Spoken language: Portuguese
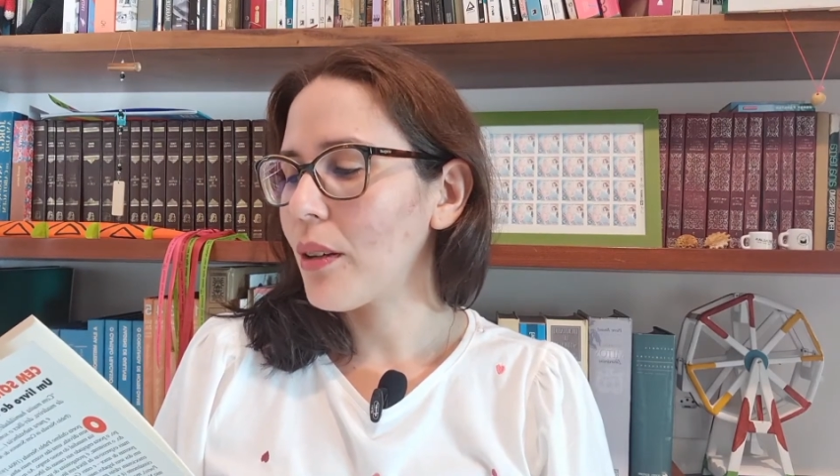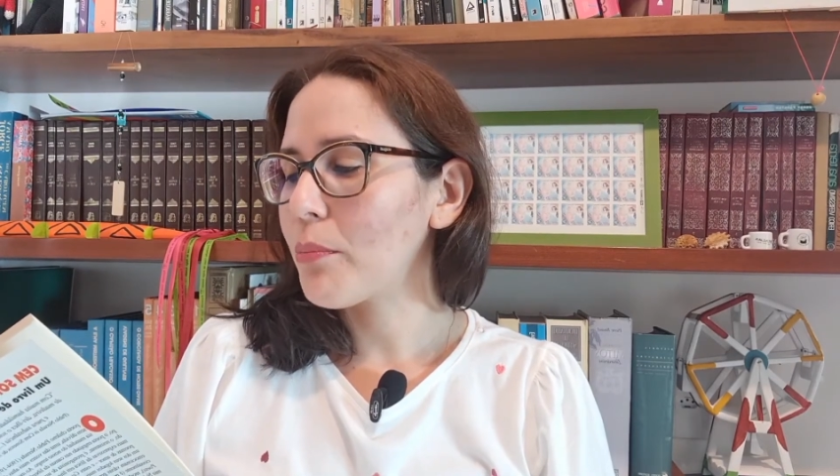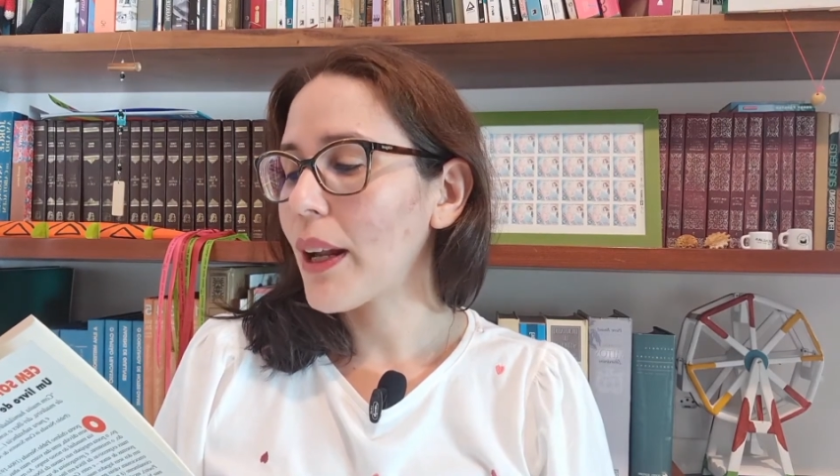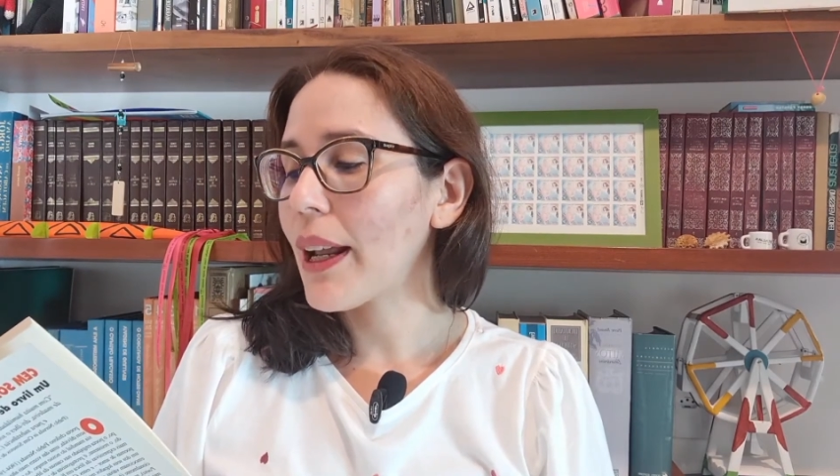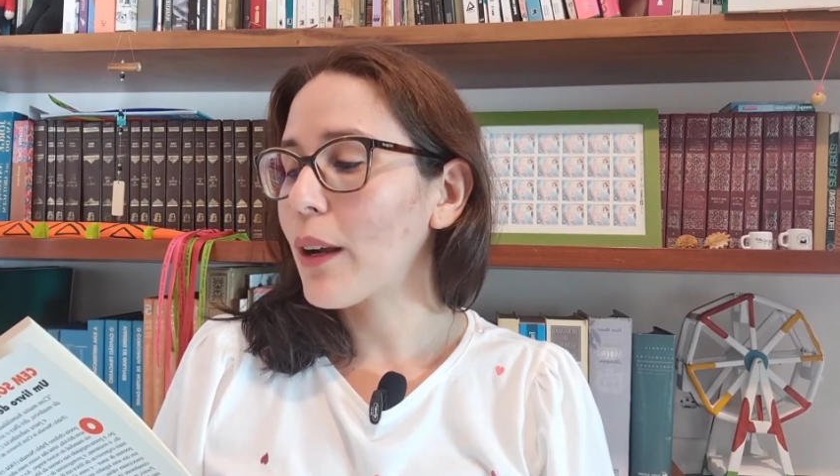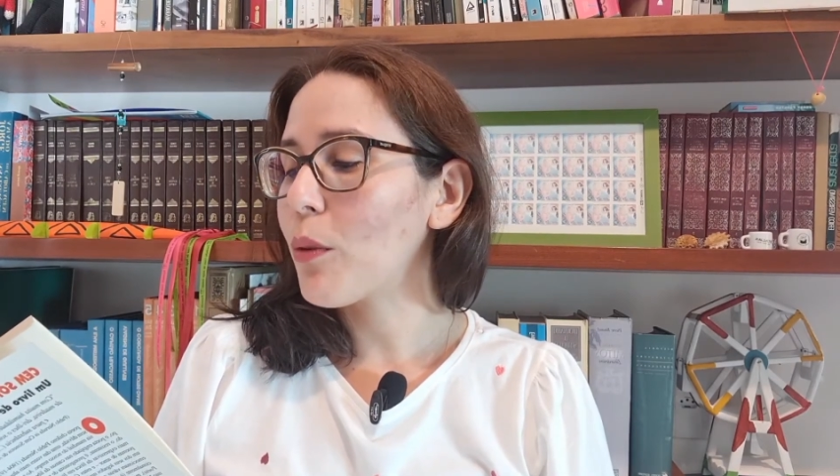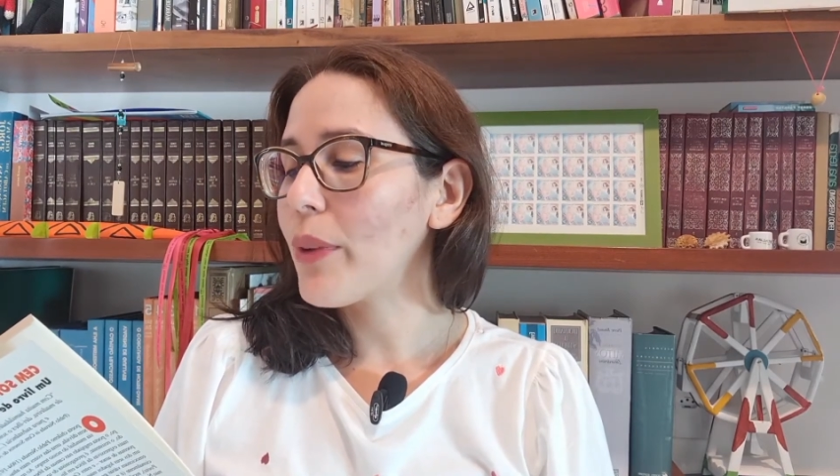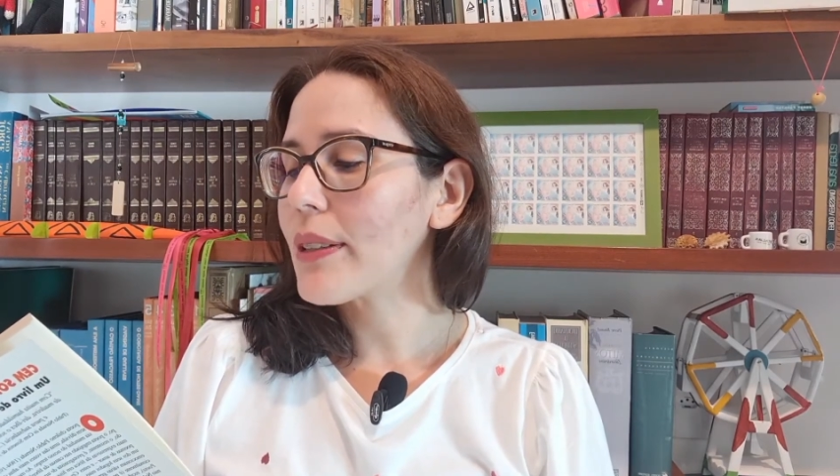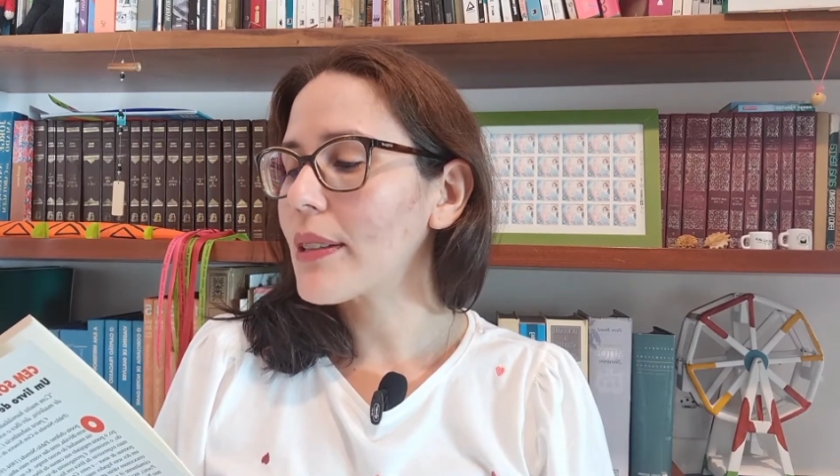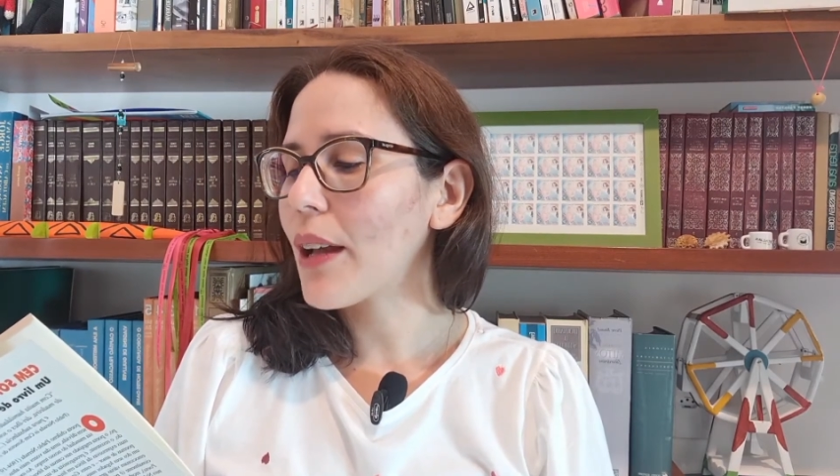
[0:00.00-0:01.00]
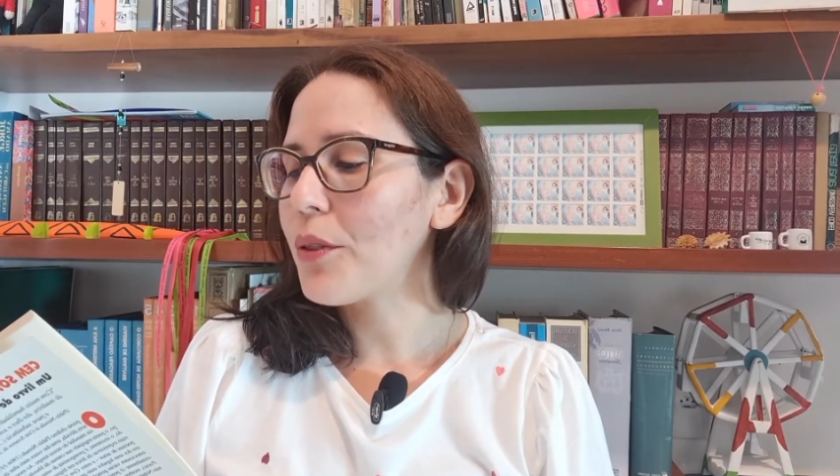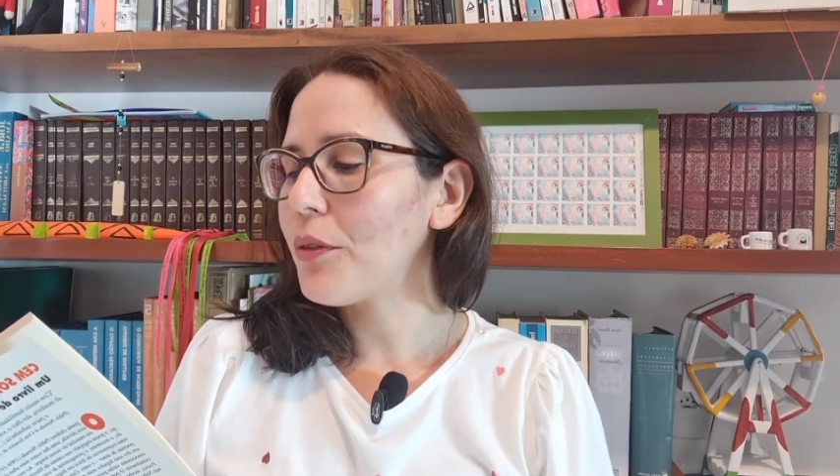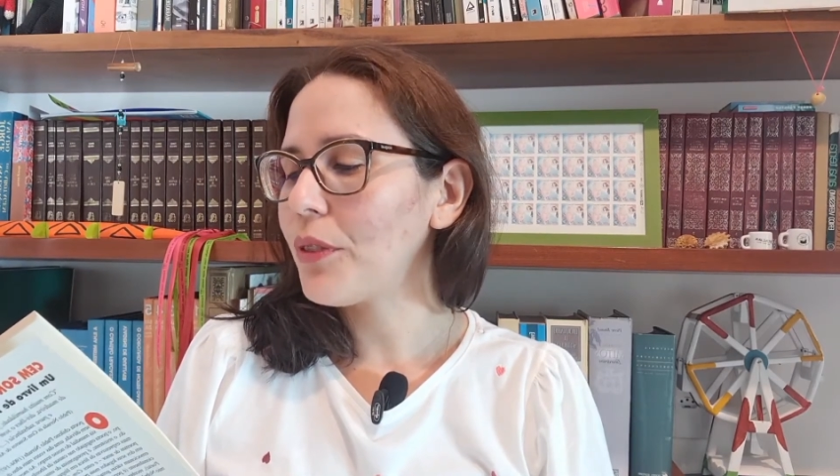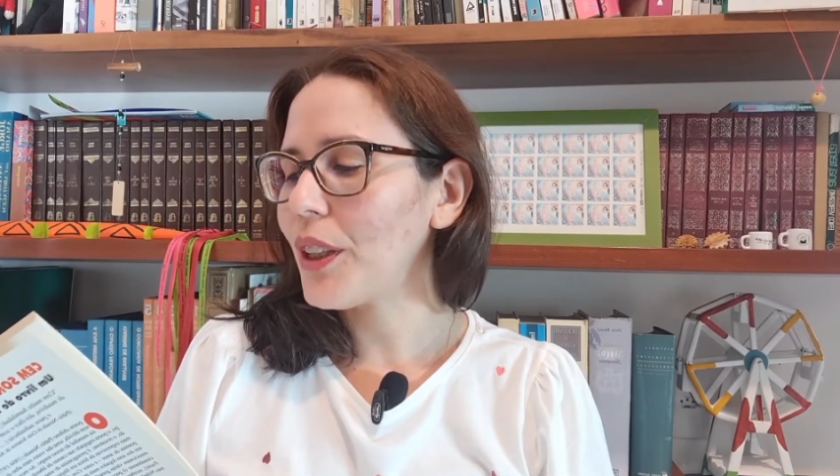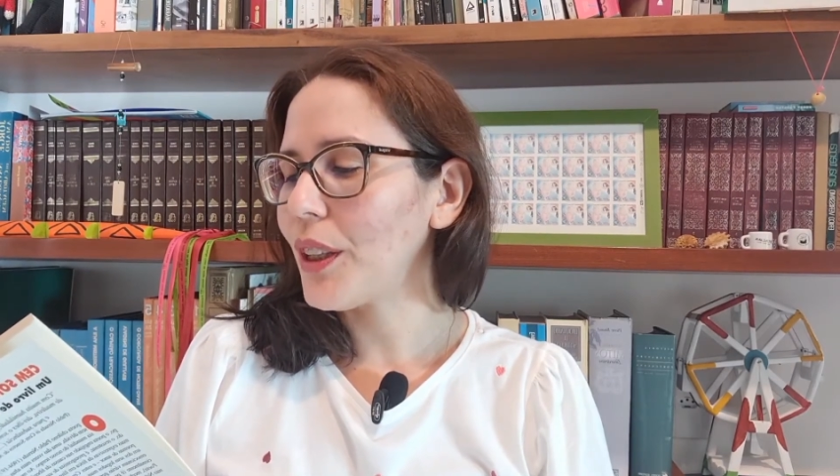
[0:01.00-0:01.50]
para recomeçar o
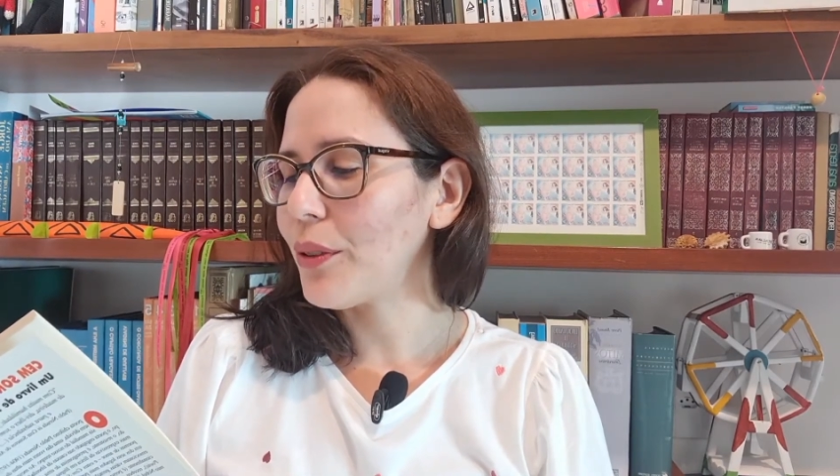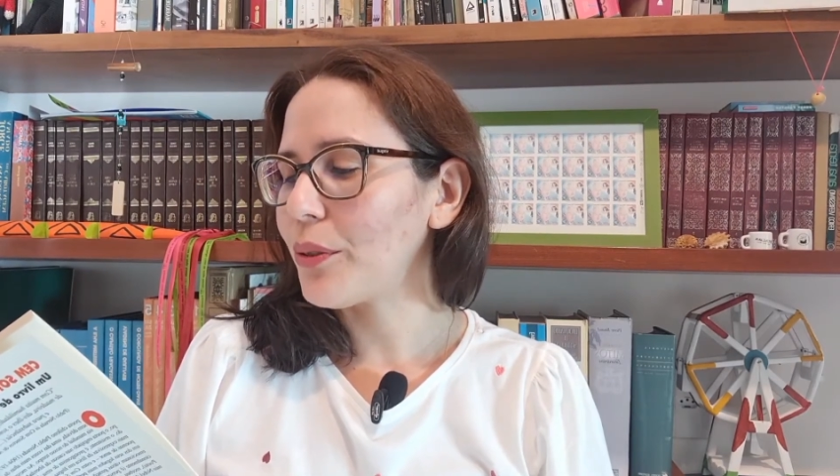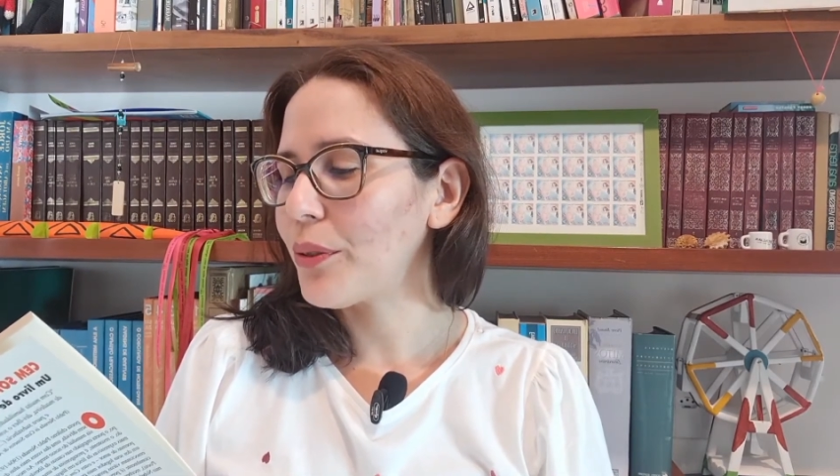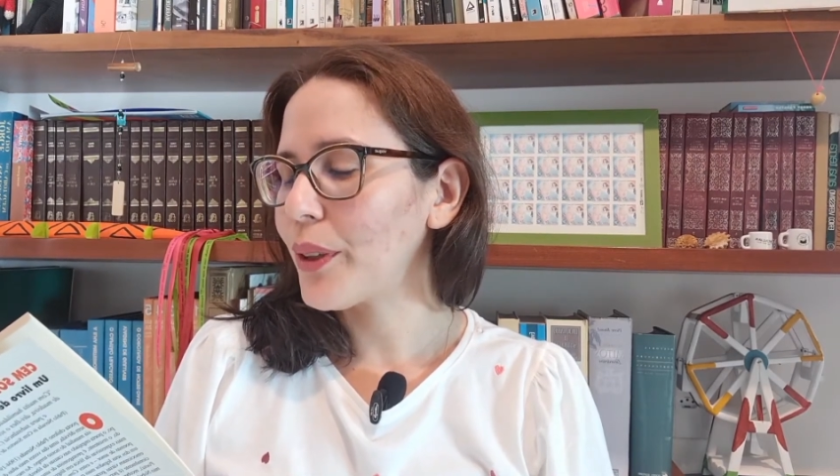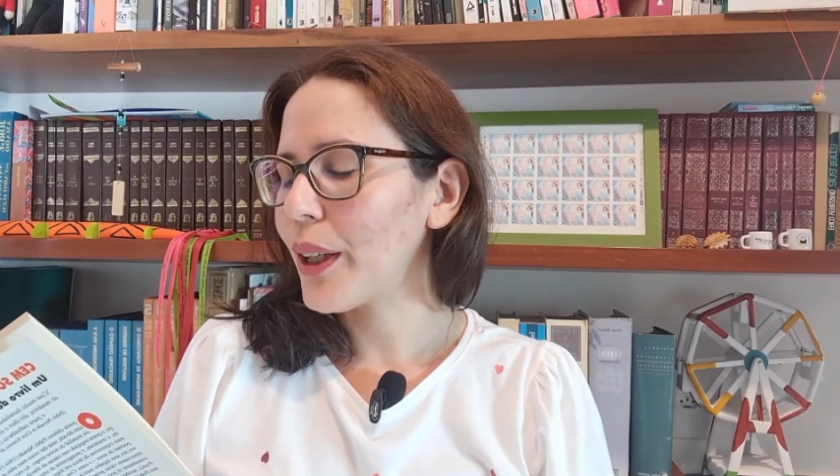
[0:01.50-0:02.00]
infinito